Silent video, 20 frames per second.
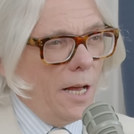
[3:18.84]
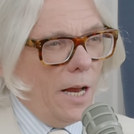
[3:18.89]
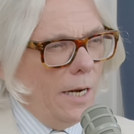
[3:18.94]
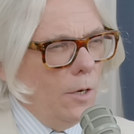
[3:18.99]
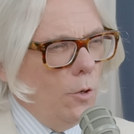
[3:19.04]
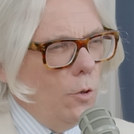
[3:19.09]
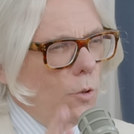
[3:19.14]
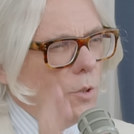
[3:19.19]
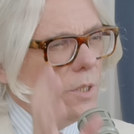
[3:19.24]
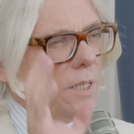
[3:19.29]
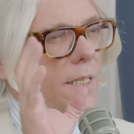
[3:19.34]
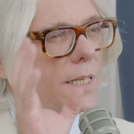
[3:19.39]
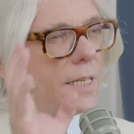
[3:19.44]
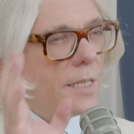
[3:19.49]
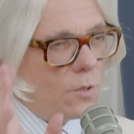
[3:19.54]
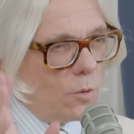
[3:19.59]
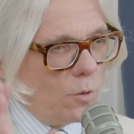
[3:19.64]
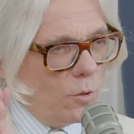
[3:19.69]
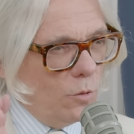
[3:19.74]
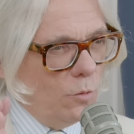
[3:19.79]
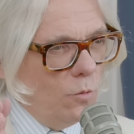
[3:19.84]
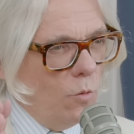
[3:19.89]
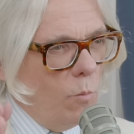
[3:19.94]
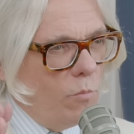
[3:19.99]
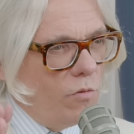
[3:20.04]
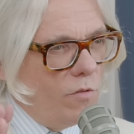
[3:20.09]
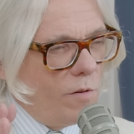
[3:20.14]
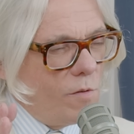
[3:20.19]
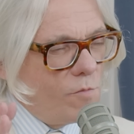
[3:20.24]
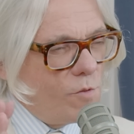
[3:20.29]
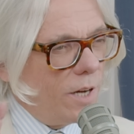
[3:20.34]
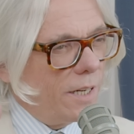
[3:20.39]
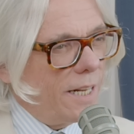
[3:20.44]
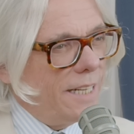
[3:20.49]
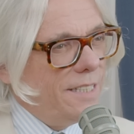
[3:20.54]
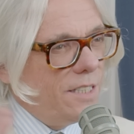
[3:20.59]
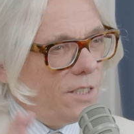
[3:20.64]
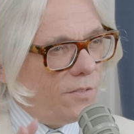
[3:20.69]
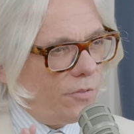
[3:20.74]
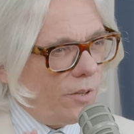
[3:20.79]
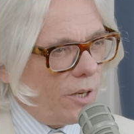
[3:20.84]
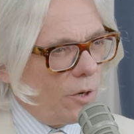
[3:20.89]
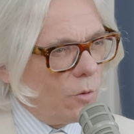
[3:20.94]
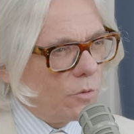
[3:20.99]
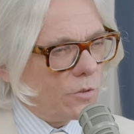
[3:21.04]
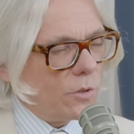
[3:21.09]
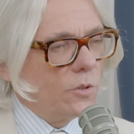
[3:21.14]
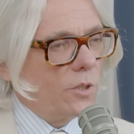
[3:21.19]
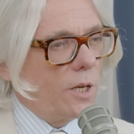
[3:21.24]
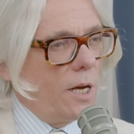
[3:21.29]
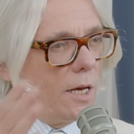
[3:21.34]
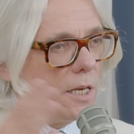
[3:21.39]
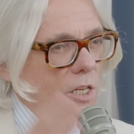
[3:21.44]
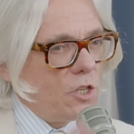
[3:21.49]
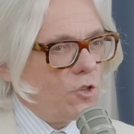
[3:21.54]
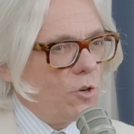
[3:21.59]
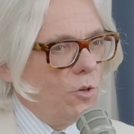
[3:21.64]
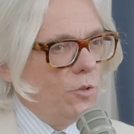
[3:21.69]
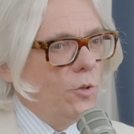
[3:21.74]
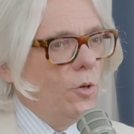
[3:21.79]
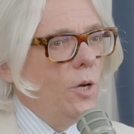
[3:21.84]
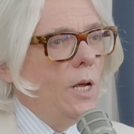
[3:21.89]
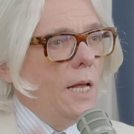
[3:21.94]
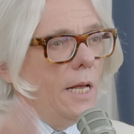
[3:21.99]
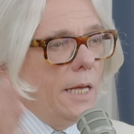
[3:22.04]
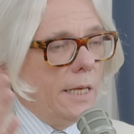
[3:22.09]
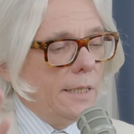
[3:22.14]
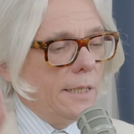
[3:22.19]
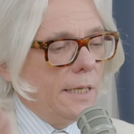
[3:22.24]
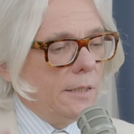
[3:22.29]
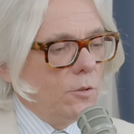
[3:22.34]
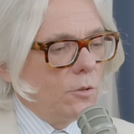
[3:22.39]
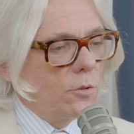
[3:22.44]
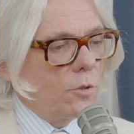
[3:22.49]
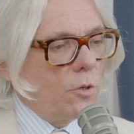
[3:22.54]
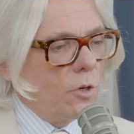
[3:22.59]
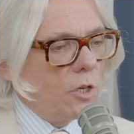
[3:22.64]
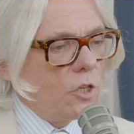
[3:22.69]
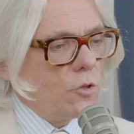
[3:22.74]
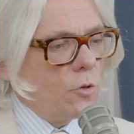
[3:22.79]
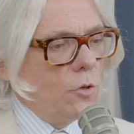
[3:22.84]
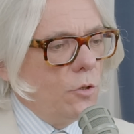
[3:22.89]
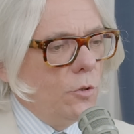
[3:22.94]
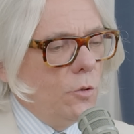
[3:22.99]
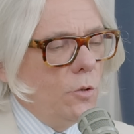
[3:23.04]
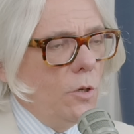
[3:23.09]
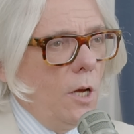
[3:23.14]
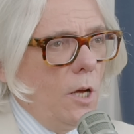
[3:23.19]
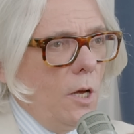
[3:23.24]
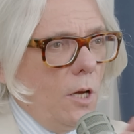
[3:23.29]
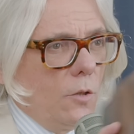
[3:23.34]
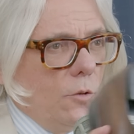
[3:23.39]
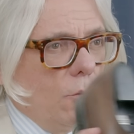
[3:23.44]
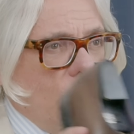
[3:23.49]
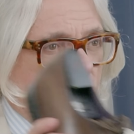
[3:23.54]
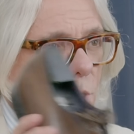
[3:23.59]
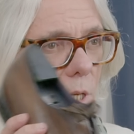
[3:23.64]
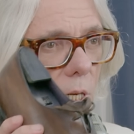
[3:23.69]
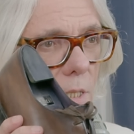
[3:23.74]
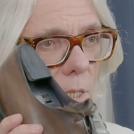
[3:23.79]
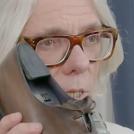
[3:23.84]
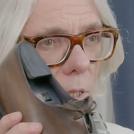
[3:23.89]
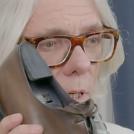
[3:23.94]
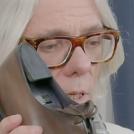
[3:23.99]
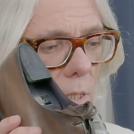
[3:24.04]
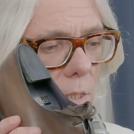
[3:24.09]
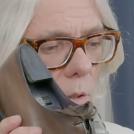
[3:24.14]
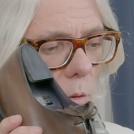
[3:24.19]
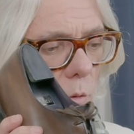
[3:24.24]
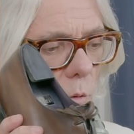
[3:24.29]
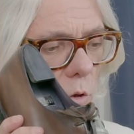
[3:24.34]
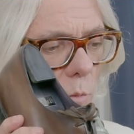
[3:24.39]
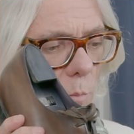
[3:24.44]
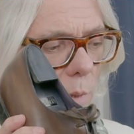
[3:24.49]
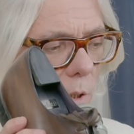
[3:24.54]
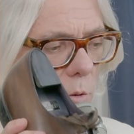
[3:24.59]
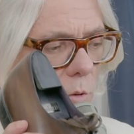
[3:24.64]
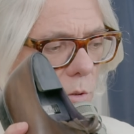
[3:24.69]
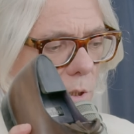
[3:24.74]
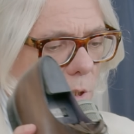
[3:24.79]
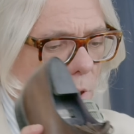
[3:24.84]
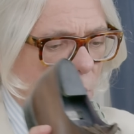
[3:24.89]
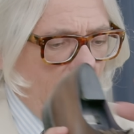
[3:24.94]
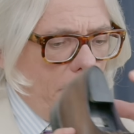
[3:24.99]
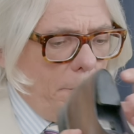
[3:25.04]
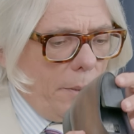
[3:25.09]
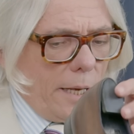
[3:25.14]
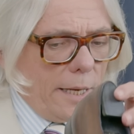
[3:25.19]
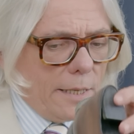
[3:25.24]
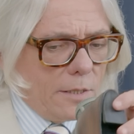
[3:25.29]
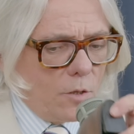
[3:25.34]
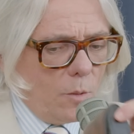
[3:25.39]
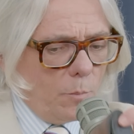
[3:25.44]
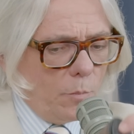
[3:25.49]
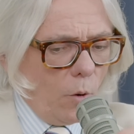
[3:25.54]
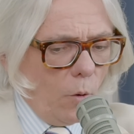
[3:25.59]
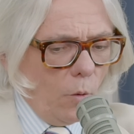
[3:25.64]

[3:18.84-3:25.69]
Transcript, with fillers: l'une des zones où on pouvait voir la différence entre un Richelieu et un autre Richelieu Donc ça, c'est l'Alessandro de Berluti, et par exemple,